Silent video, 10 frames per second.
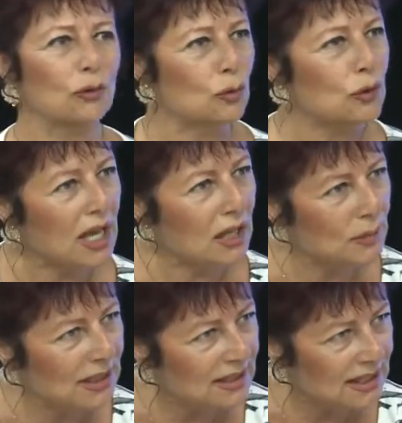Çocuk
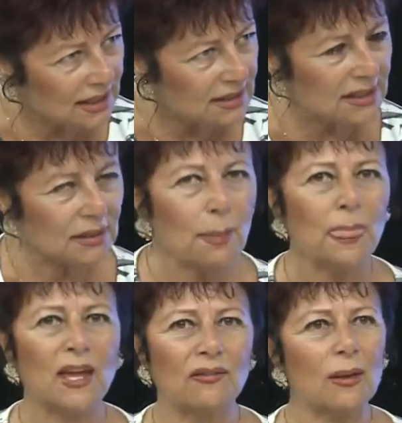hekimini seçsin
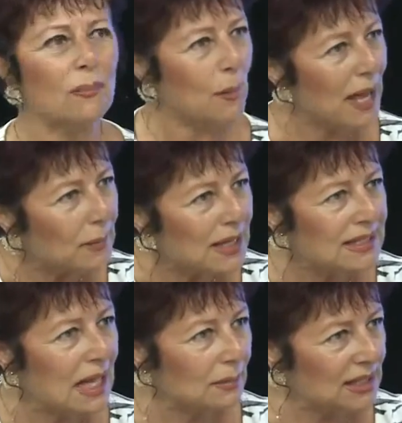ve bebek
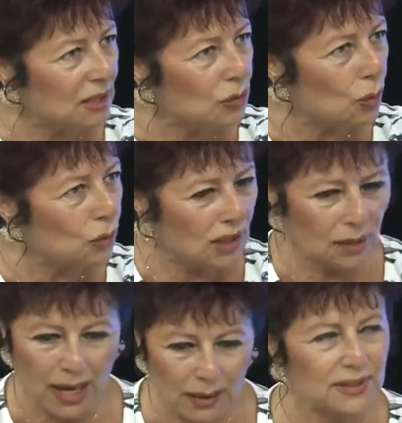beslenmesi söylediğin
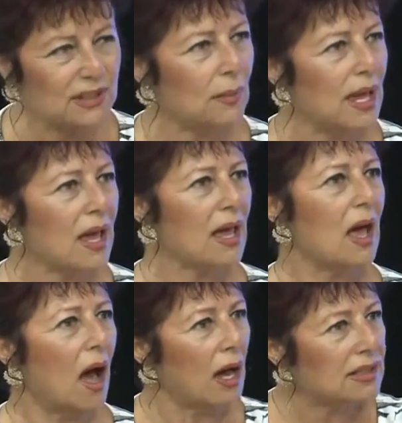gibi emzirmeye
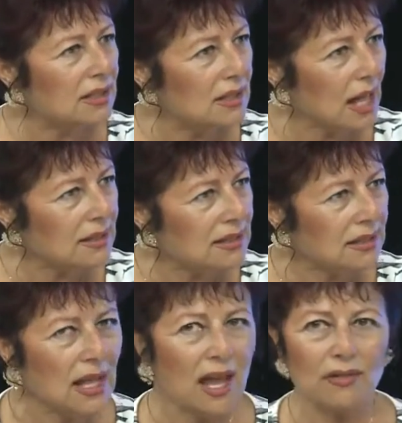
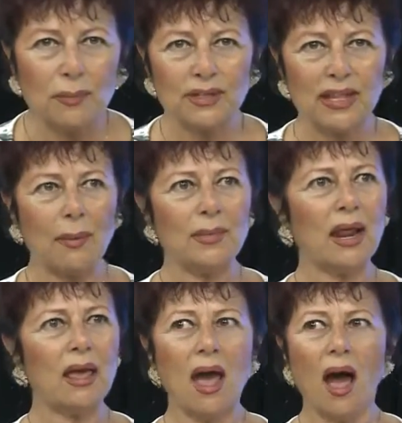hazırlansın ve birdenbire